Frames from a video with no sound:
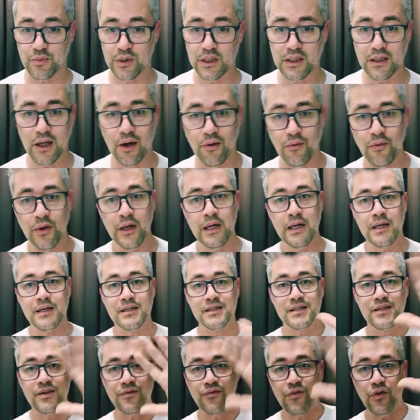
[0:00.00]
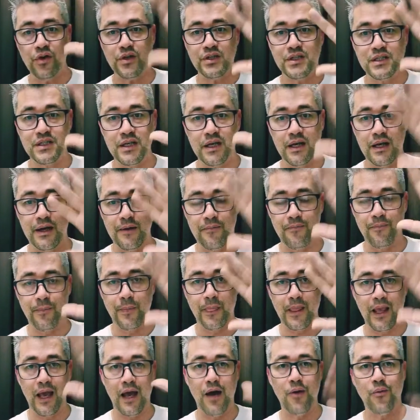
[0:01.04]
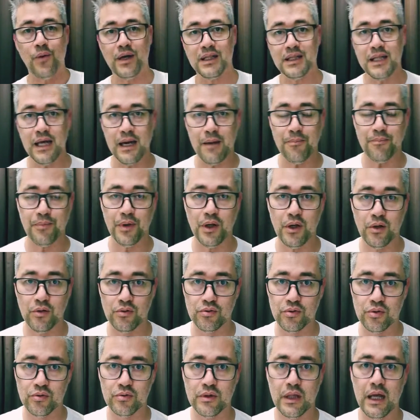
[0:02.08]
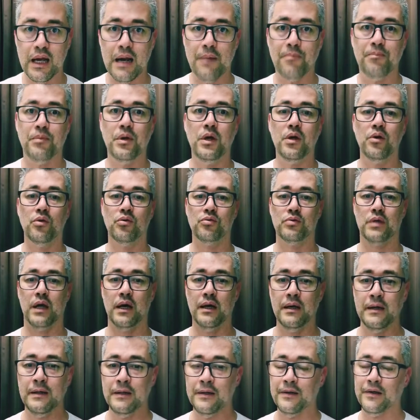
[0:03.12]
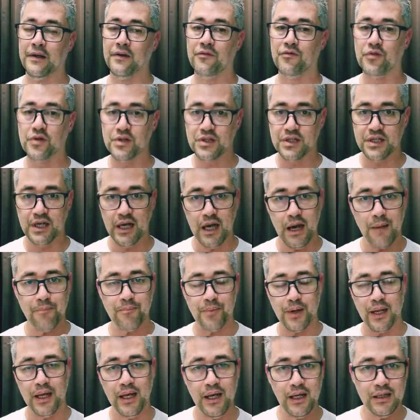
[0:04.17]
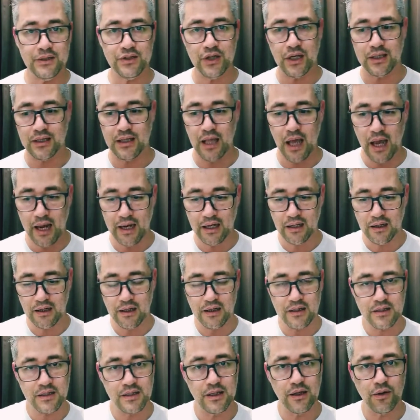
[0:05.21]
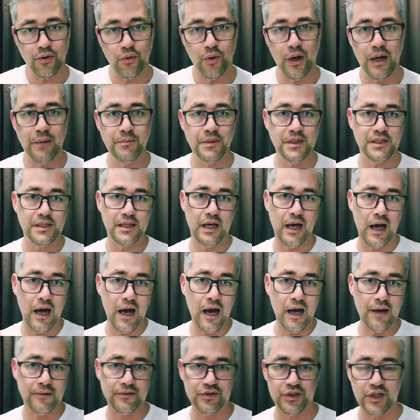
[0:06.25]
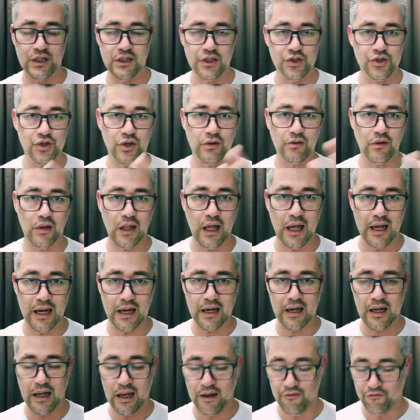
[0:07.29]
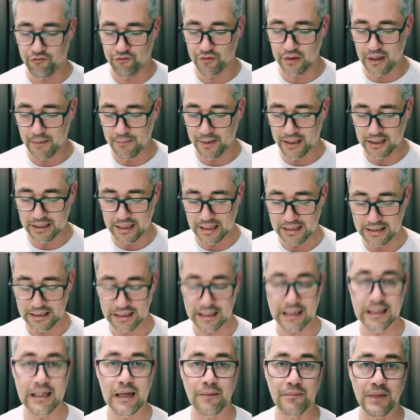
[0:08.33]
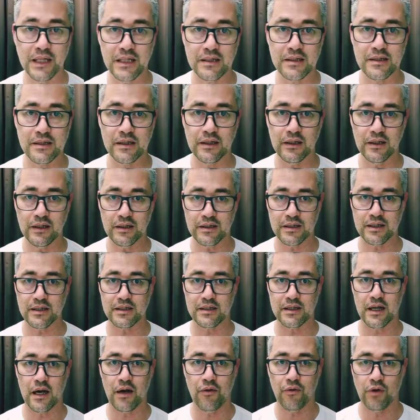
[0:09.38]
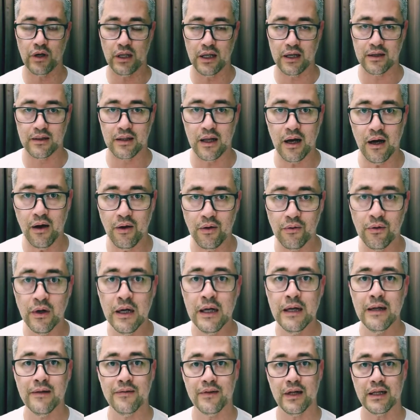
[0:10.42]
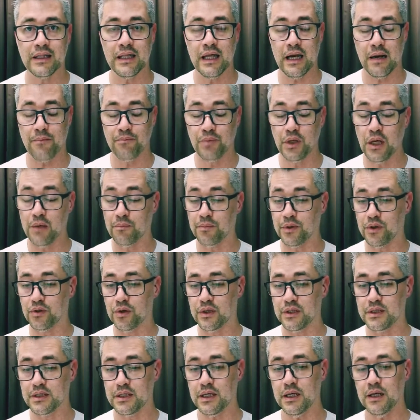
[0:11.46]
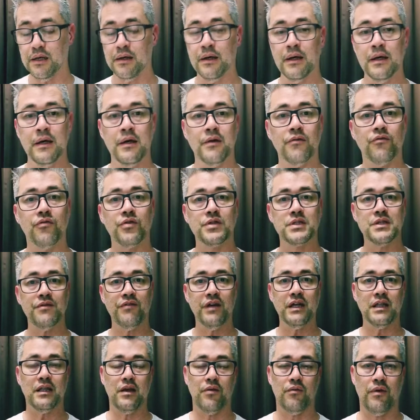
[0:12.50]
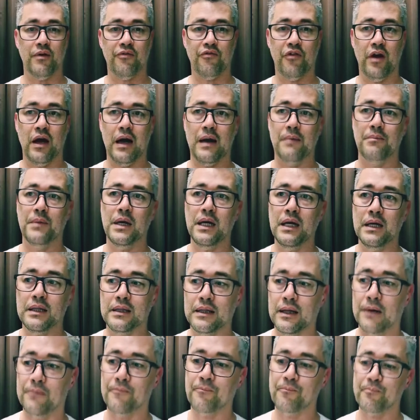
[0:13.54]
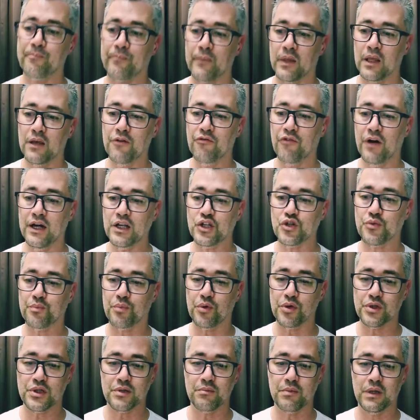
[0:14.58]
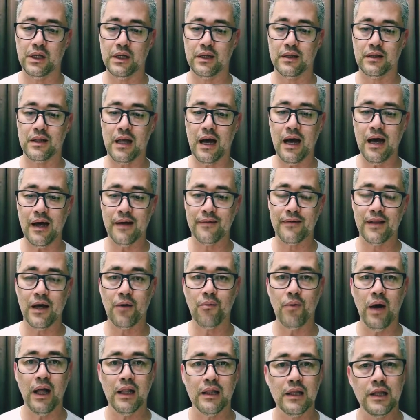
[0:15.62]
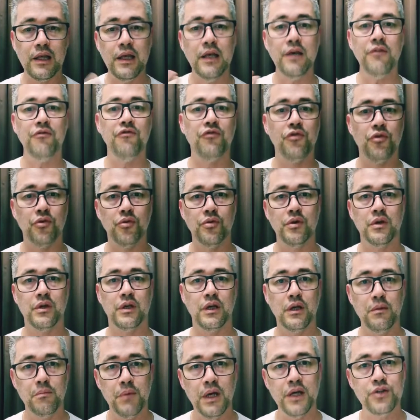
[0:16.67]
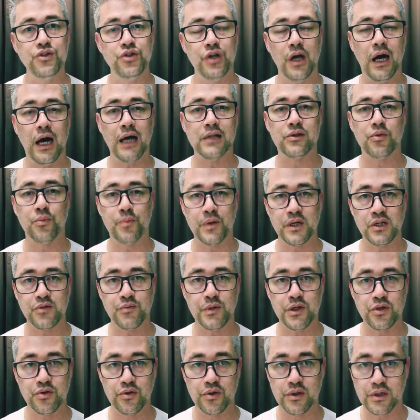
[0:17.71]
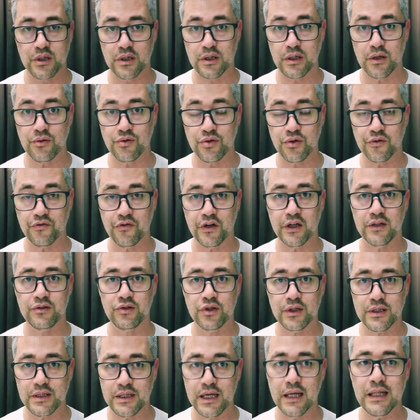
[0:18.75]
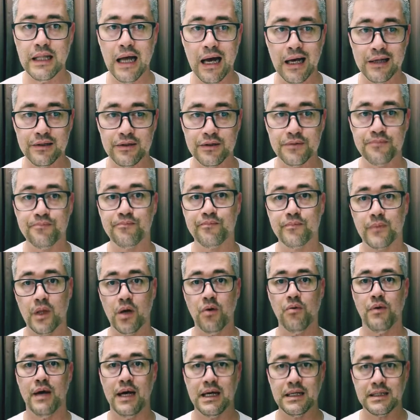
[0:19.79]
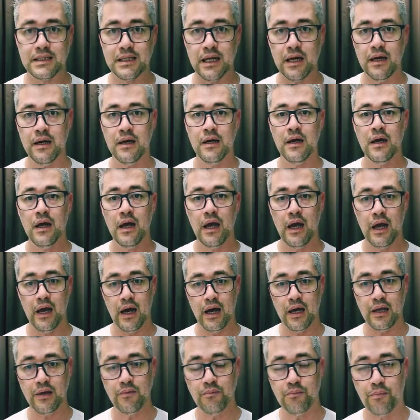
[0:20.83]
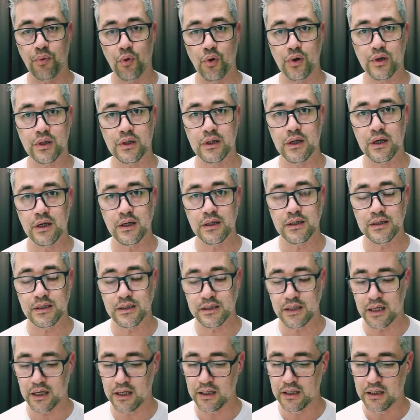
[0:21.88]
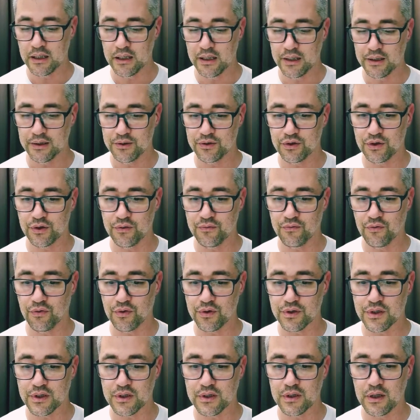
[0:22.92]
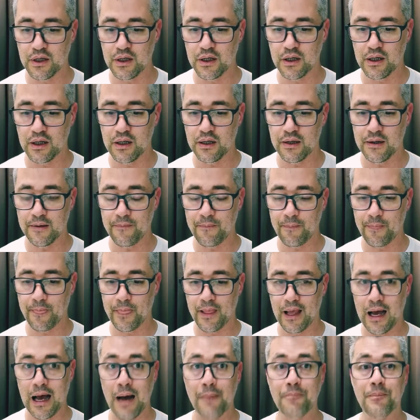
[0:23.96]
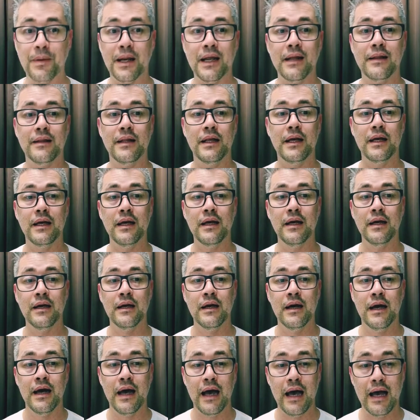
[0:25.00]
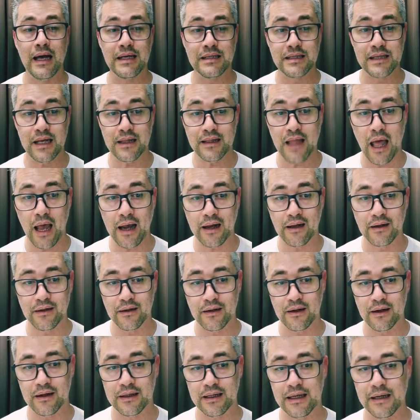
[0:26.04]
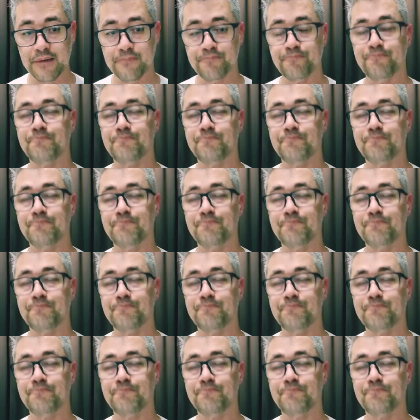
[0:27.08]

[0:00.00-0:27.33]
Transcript: Então, se você é uma terapeuta, um terapeuta, e você aprende a técnica 5MCA, já deixando claro que ela é fundamentada aqui na medicina ancestral oriental, na terapia P2E, você vai ter uma ferramenta que vai te possibilitar dar um alívio imediato para as pessoas que estão sofrendo de ansiedade. Então, essa é a importância de você aprender essa técnica, né?